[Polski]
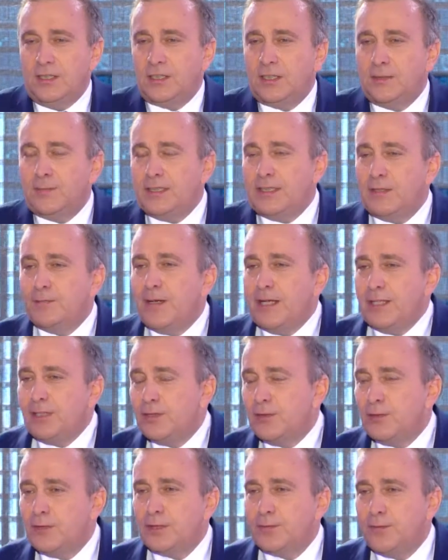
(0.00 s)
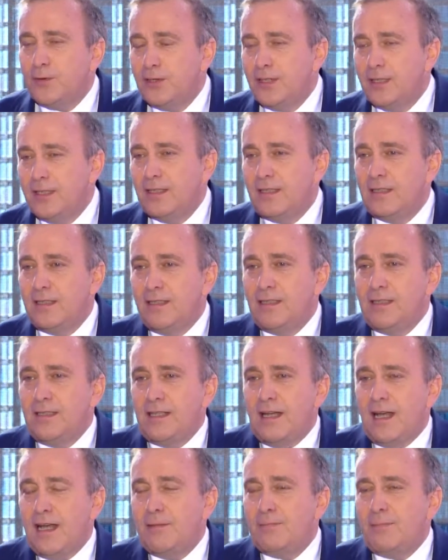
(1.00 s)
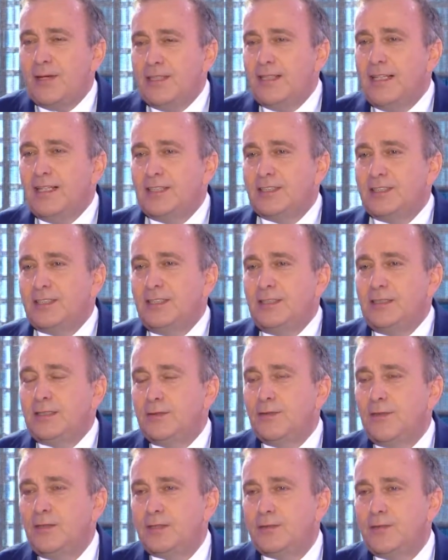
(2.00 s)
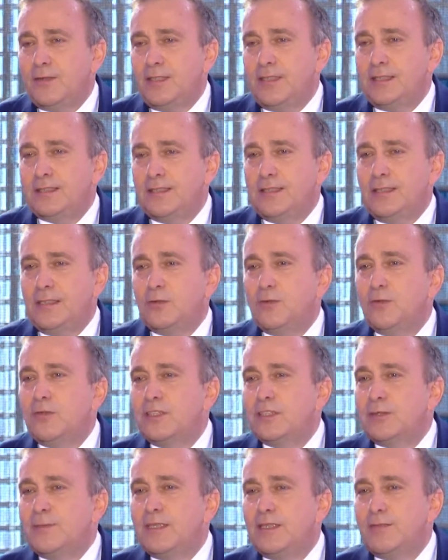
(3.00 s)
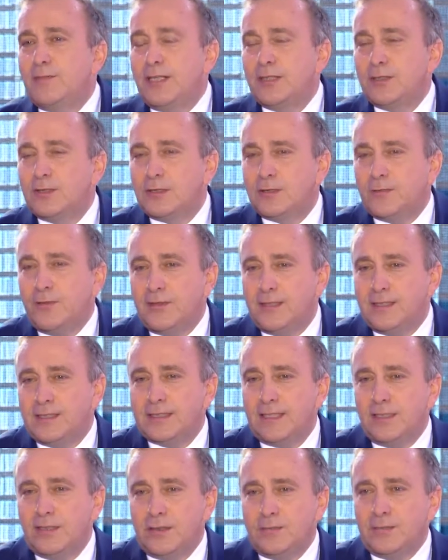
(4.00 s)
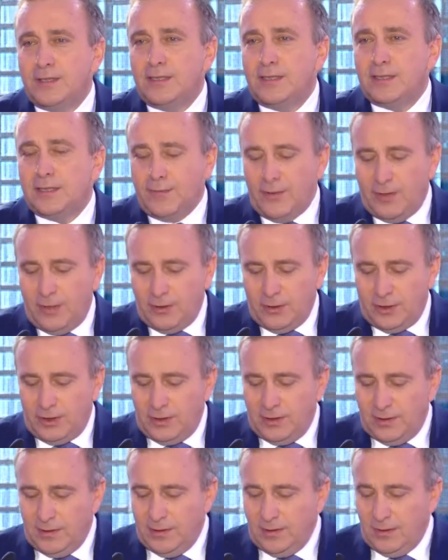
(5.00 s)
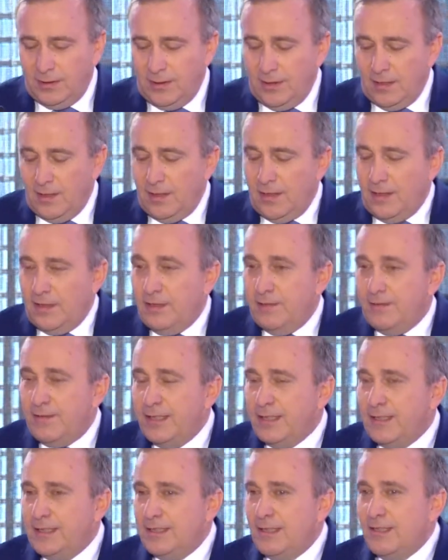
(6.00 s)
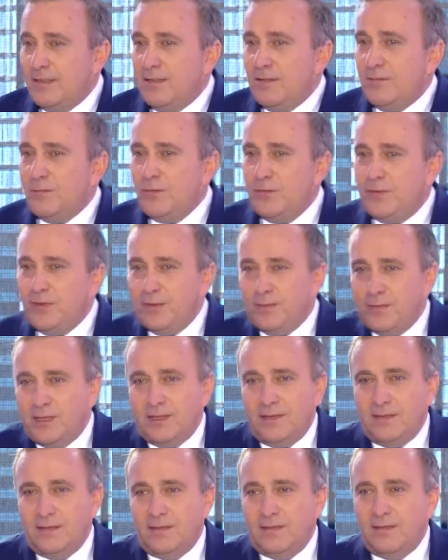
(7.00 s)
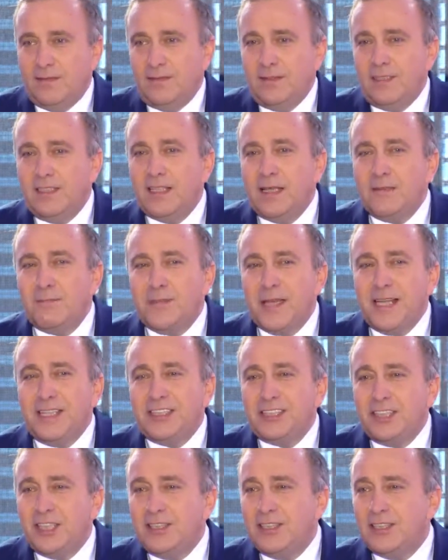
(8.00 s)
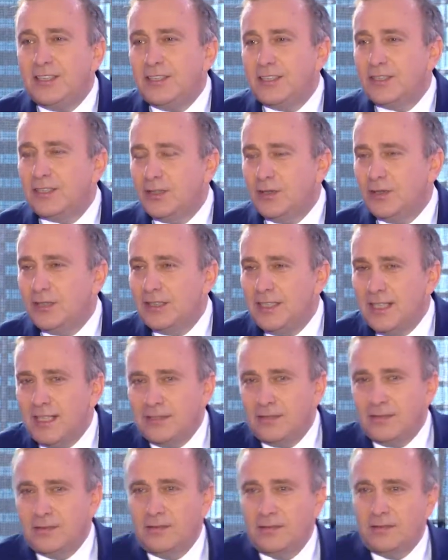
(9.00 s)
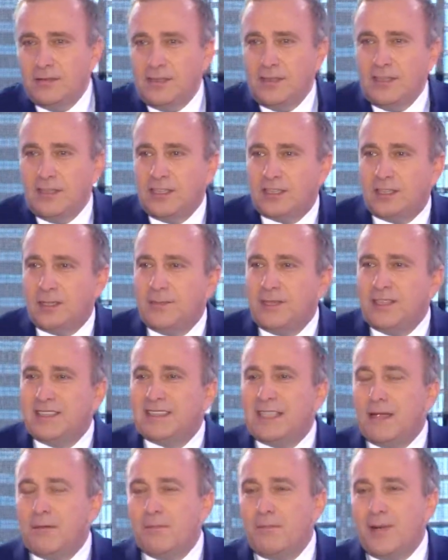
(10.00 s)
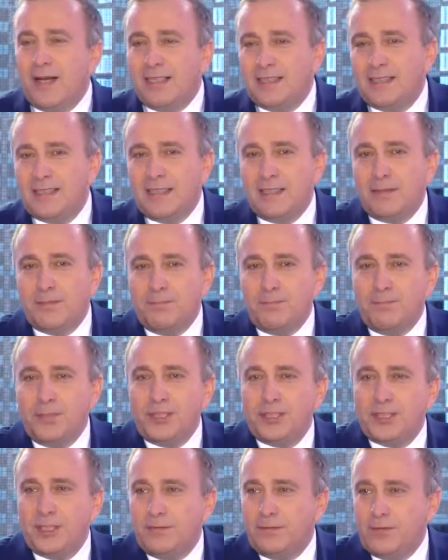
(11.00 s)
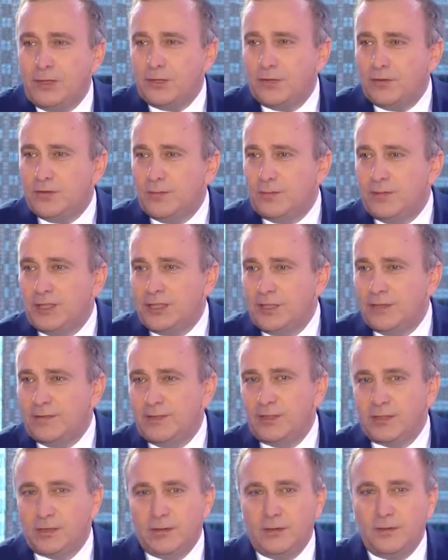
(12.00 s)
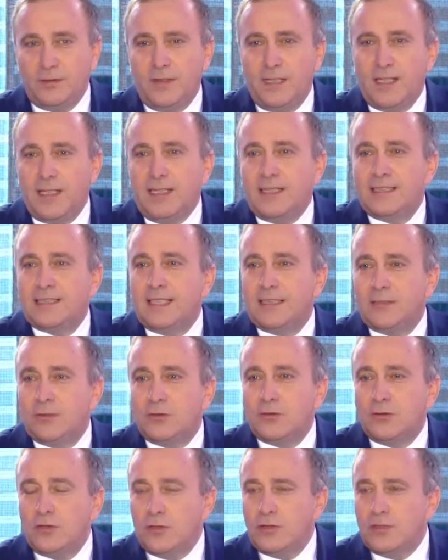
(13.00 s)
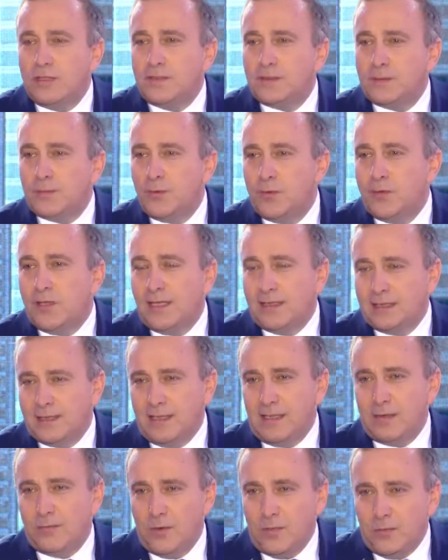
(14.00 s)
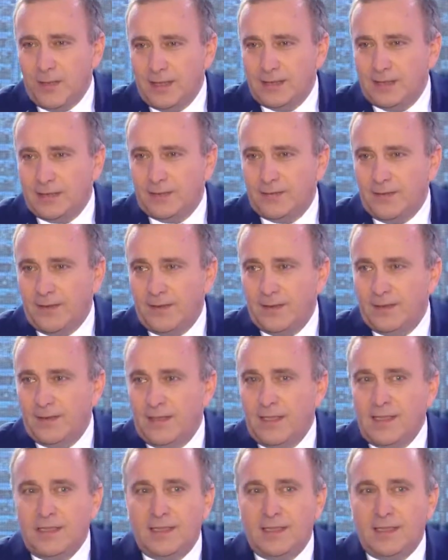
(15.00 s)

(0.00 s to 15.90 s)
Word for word: żeby dbać o swoje apanarze i o swoje synekury, żeby dbać o swoich znajomych i swoje rodziny. Więc mówimy, nie będzie nigdy zgody na to, żeby za bandę Pisiewiczów i Misiewiczów zatrudnionych w spółkach Skarbu Państwa,